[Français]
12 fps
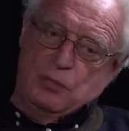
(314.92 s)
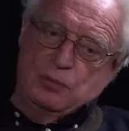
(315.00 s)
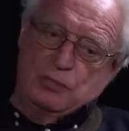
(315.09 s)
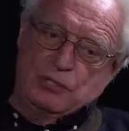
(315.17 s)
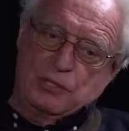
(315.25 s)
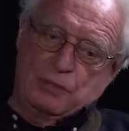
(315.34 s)

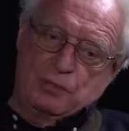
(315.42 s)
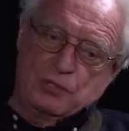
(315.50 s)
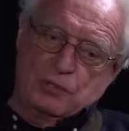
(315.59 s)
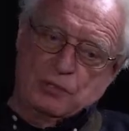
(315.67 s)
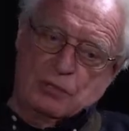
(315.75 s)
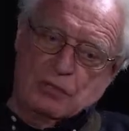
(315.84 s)
robuste. Et puis
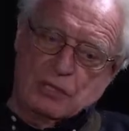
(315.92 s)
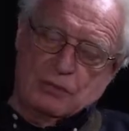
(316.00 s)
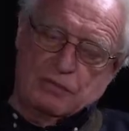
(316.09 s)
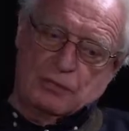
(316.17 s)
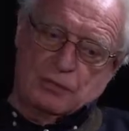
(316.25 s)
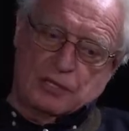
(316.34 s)
je crois qu'on
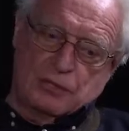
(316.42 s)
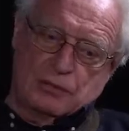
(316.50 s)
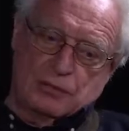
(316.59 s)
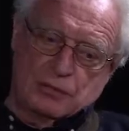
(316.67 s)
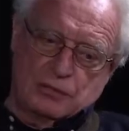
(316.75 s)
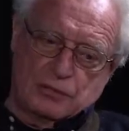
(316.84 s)
va sur
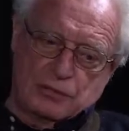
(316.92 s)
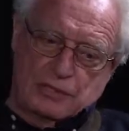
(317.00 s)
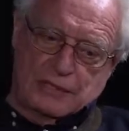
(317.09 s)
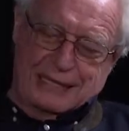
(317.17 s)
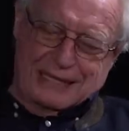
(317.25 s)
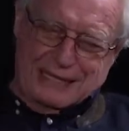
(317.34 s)
quelque chose de
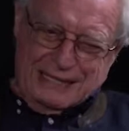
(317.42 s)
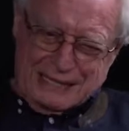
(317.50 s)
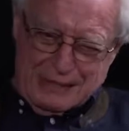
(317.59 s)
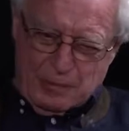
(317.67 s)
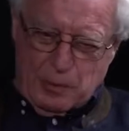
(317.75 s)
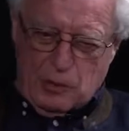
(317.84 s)
très
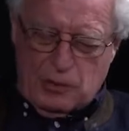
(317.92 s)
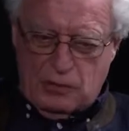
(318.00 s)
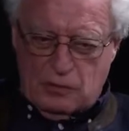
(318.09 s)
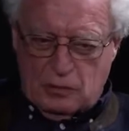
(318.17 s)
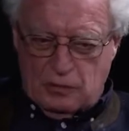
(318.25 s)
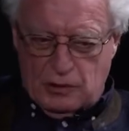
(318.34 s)

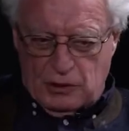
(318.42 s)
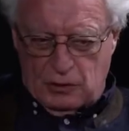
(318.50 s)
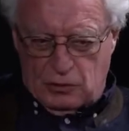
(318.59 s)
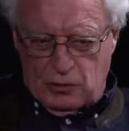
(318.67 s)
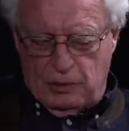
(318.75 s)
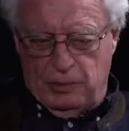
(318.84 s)
important qu'on voit dans
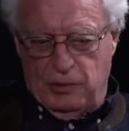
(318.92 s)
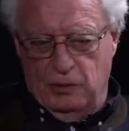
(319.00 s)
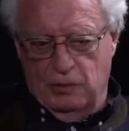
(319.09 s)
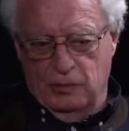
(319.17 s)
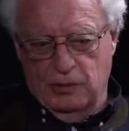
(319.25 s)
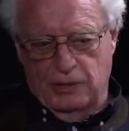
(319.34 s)
tous les pays
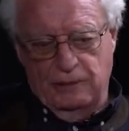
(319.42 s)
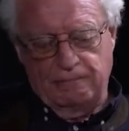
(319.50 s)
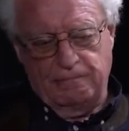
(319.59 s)
du monde.